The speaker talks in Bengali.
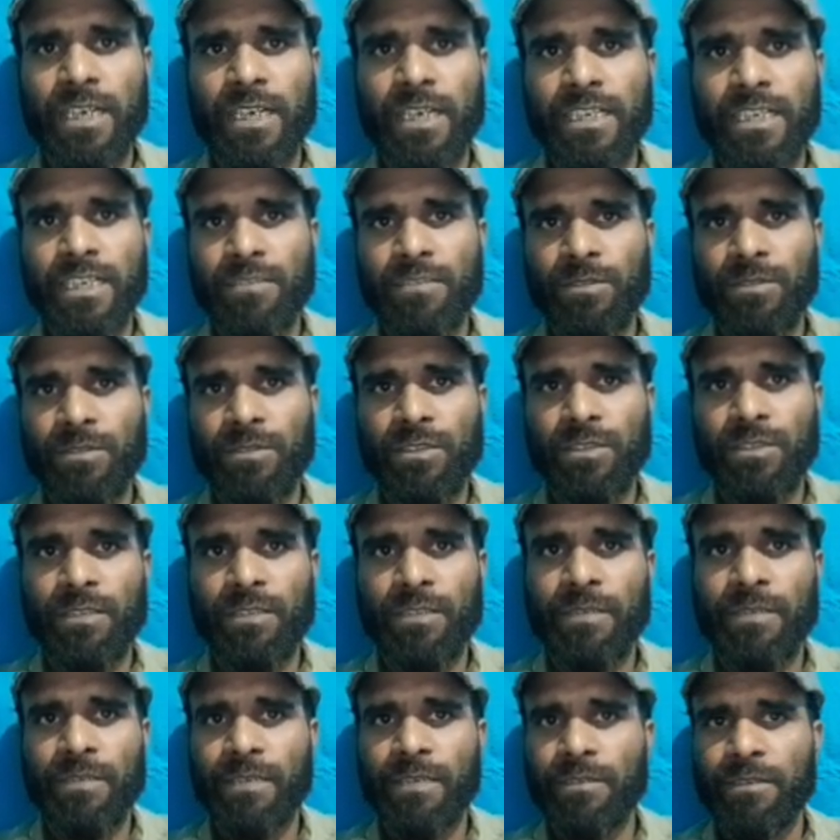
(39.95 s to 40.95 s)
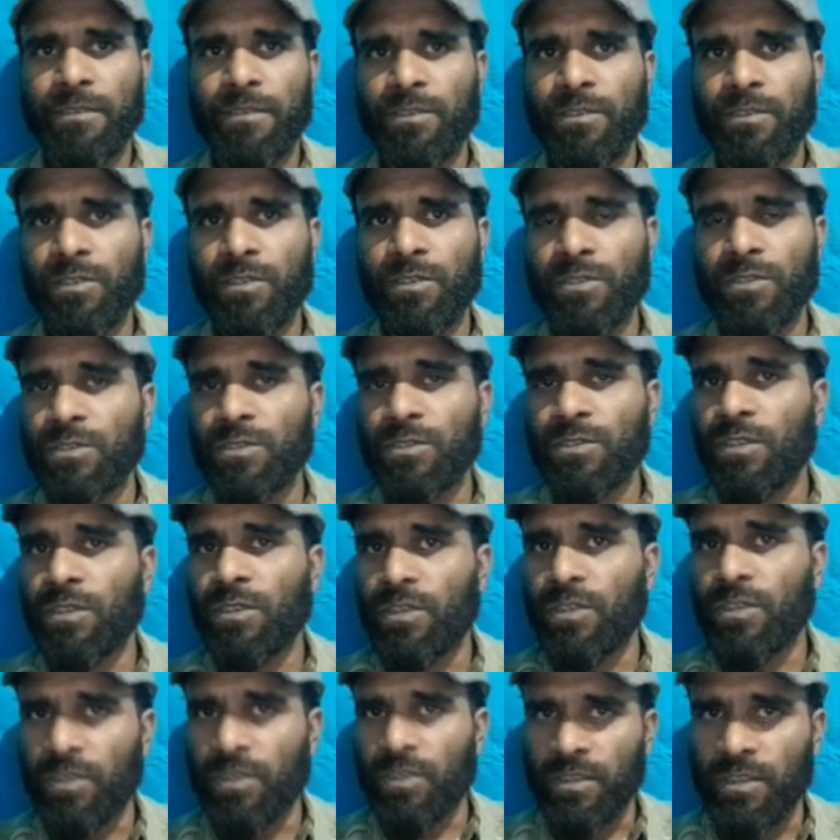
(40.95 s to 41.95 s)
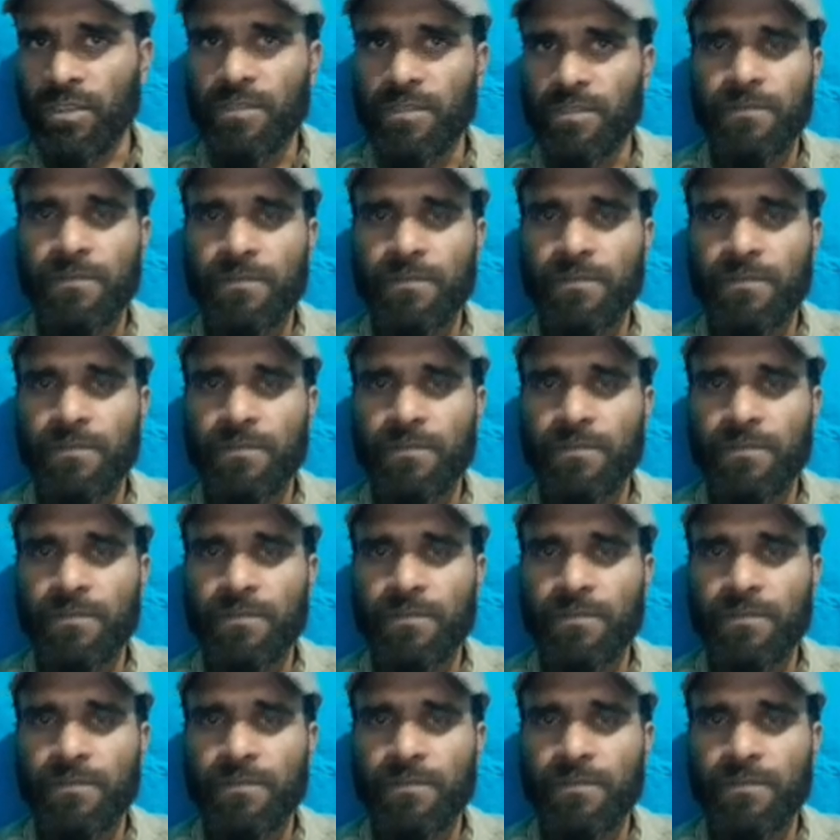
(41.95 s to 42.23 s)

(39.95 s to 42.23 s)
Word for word: আঠাশ বছরে এফিডেভিট গ্রহণযোগ্য নয়